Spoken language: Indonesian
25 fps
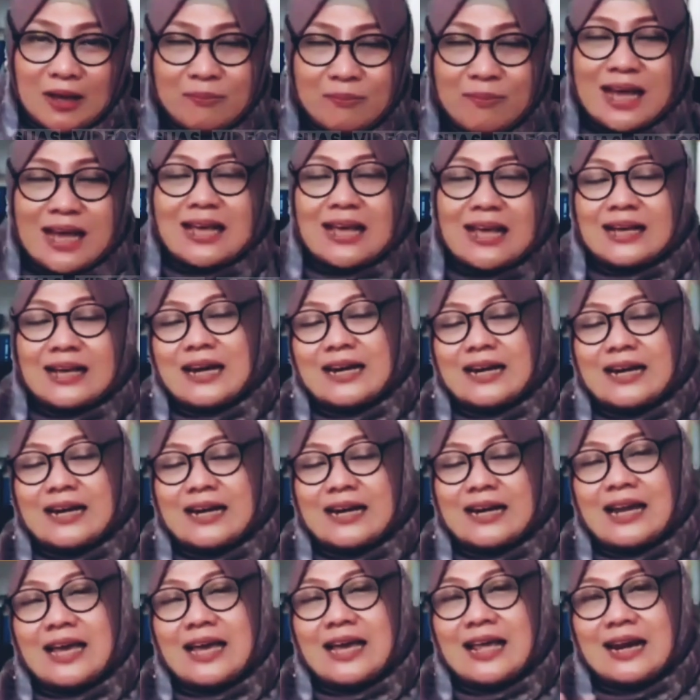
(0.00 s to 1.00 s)
maka
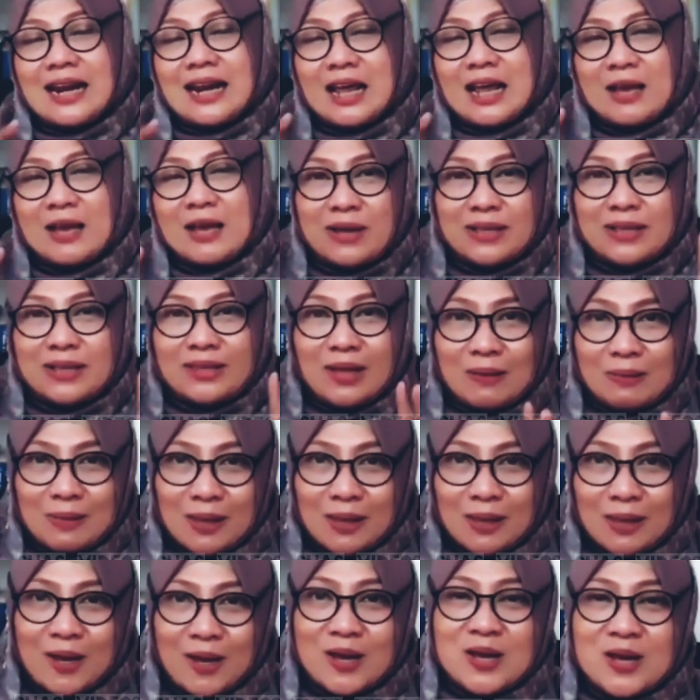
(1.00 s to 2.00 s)
karena rahmat
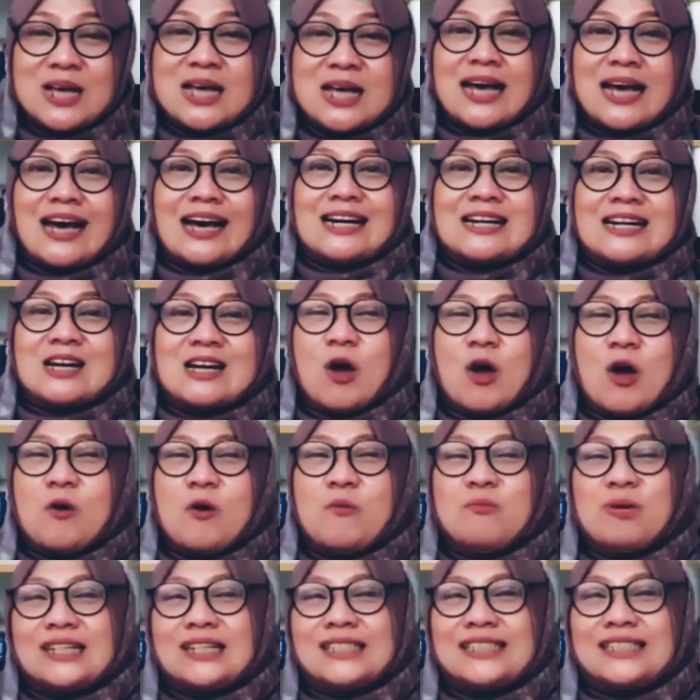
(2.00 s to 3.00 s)
Allah
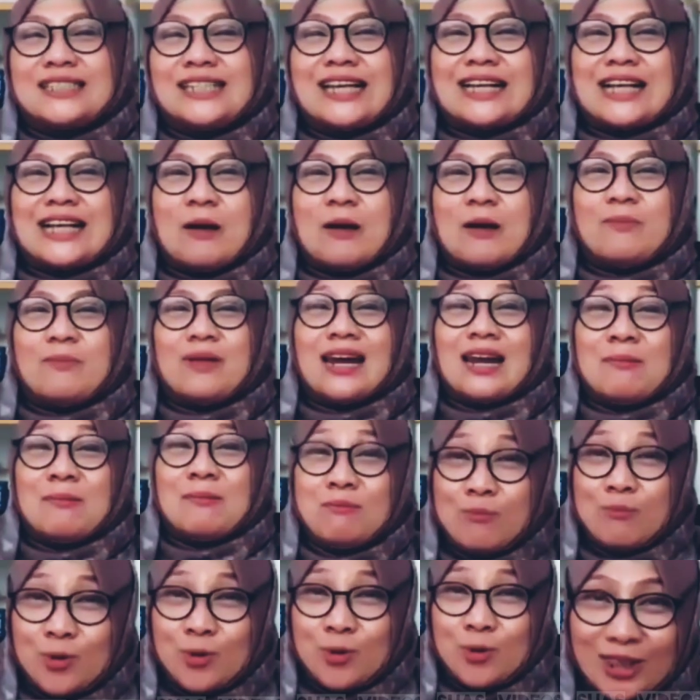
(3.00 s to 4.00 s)
engkau bersikap
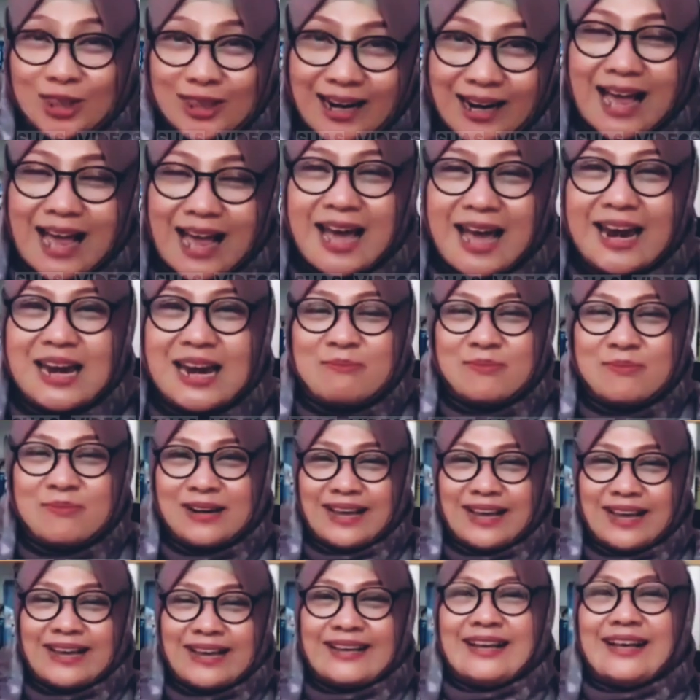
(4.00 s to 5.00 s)
lembut terhadap
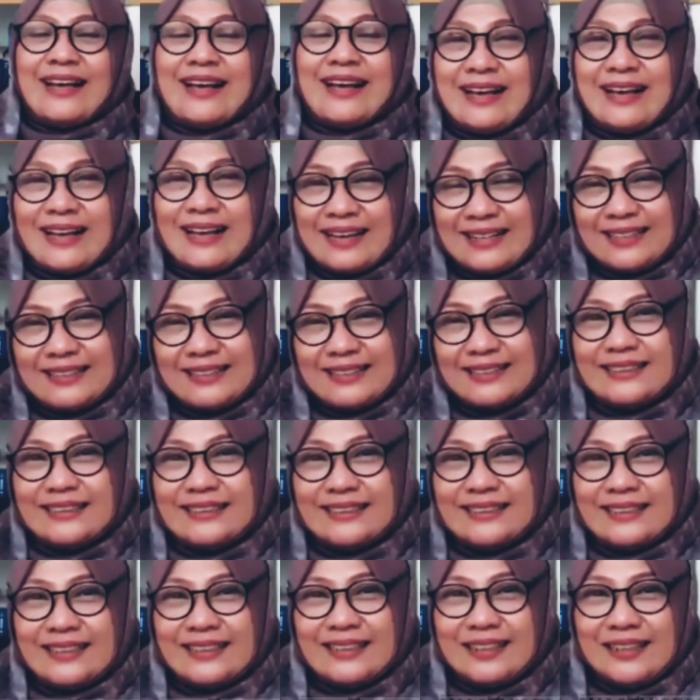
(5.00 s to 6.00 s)
mereka.
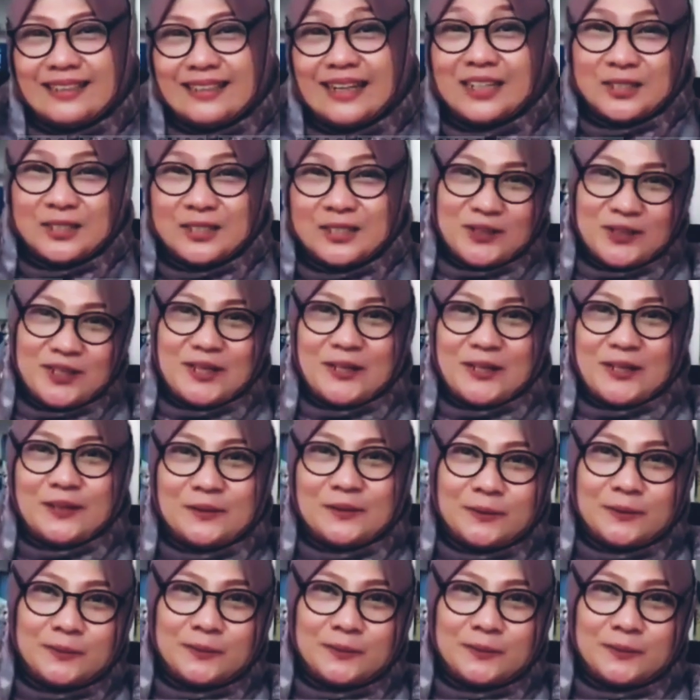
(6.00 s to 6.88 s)
Kan disuruhnya gitu.